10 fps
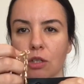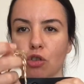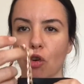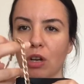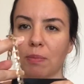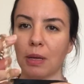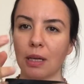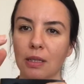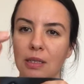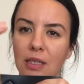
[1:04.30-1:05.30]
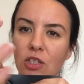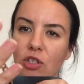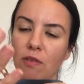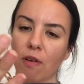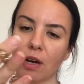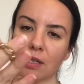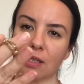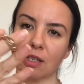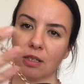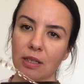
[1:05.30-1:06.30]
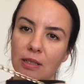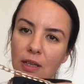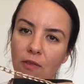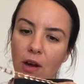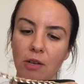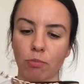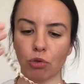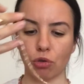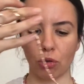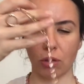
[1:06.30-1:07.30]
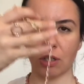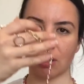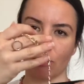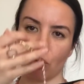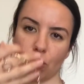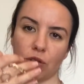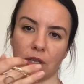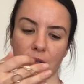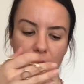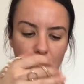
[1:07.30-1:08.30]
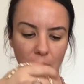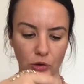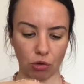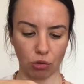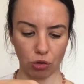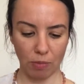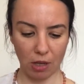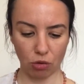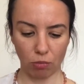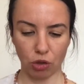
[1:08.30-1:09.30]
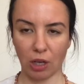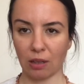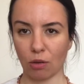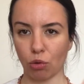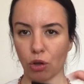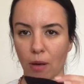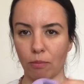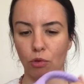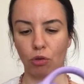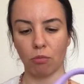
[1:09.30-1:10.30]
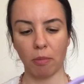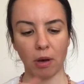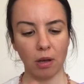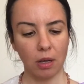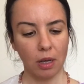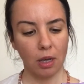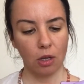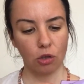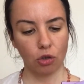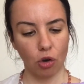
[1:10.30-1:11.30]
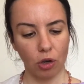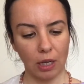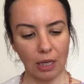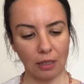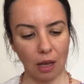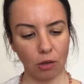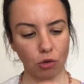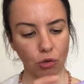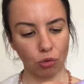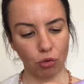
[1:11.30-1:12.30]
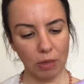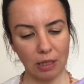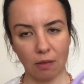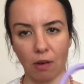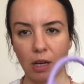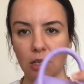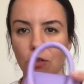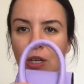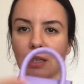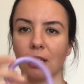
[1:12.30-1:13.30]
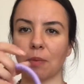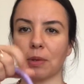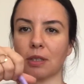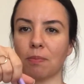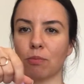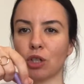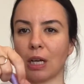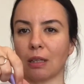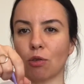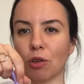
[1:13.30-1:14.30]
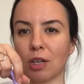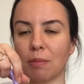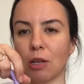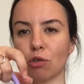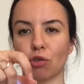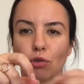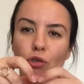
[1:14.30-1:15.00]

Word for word: şöyle bir zinciri var. Zincir detayı var. Bunu işte boynunuza da asabiliyorsunuz. Ben çok bu şekilde kullanmıyorum ama şöyle iki tane küçük düğmesi var. Şu şekilde kapatıp bu şekilde kullanabiliyorsunuz.